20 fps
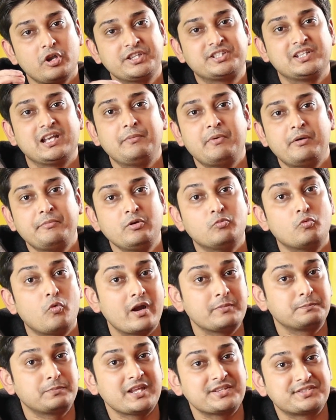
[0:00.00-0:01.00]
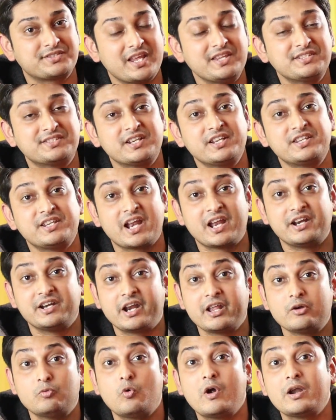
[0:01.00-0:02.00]
বলেছিলাম আমি ওয়ান প্লাস টেন সিরিজের
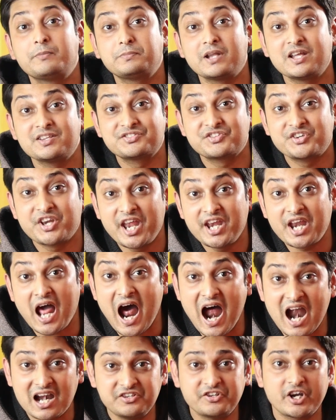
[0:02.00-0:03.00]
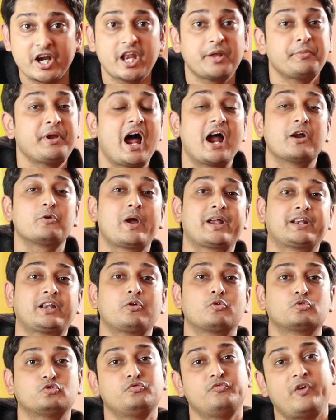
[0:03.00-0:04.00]
আন্ডারে ওয়ান প্লাস টেন আলট্রা নামে আরও একটা
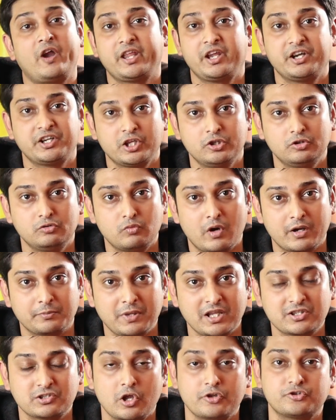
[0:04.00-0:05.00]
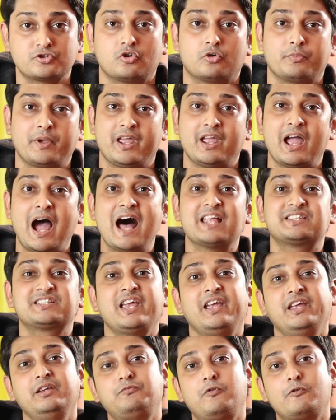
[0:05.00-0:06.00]
নতুন ভ্যারিয়েন্ট কিন্তু ওয়ান প্লাস লঞ্চ করবে
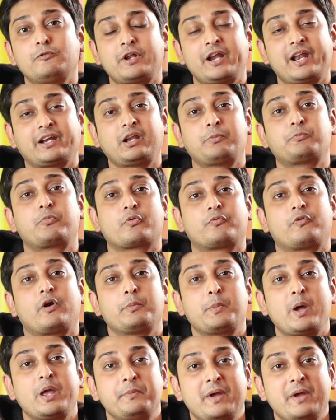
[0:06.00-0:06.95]
আজকে এই ফোনটার একটা প্রোফার্মা